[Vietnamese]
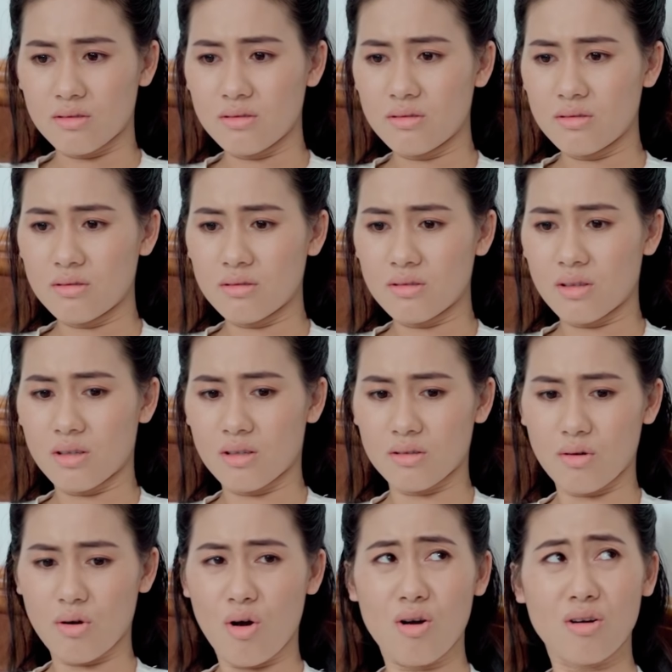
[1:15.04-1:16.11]
ừ
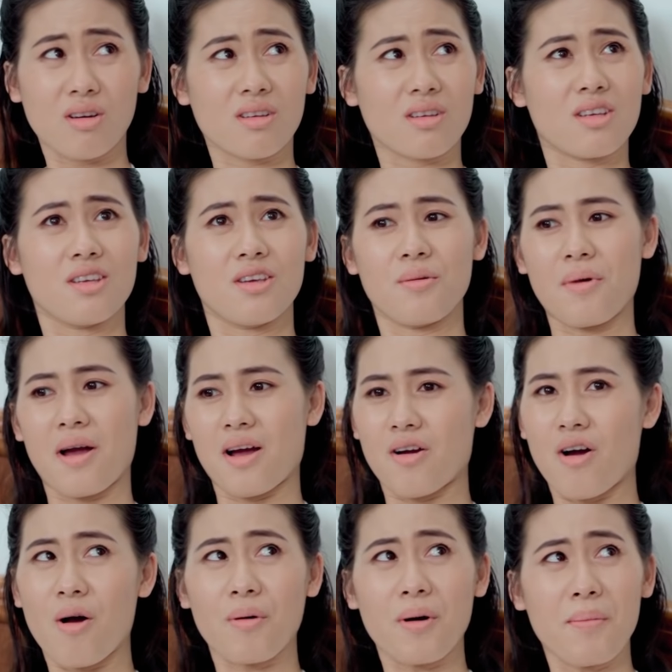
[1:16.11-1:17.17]
cô nhưng mà
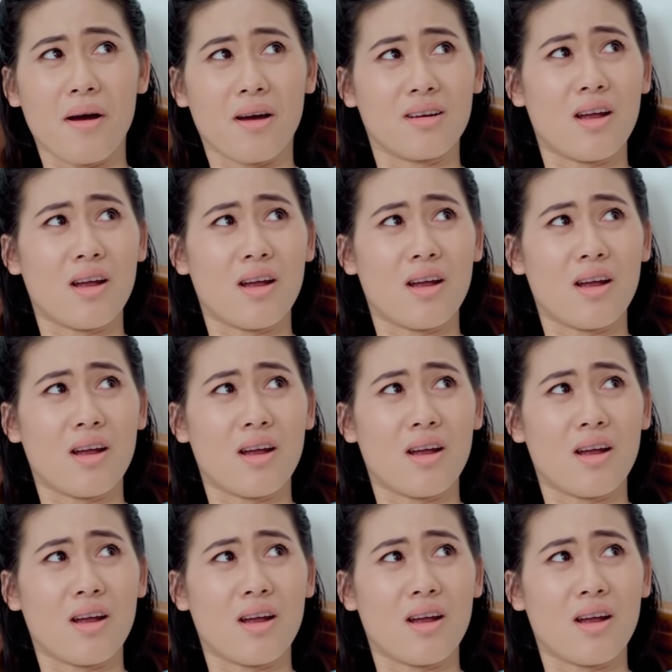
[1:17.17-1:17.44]
con không có bệnh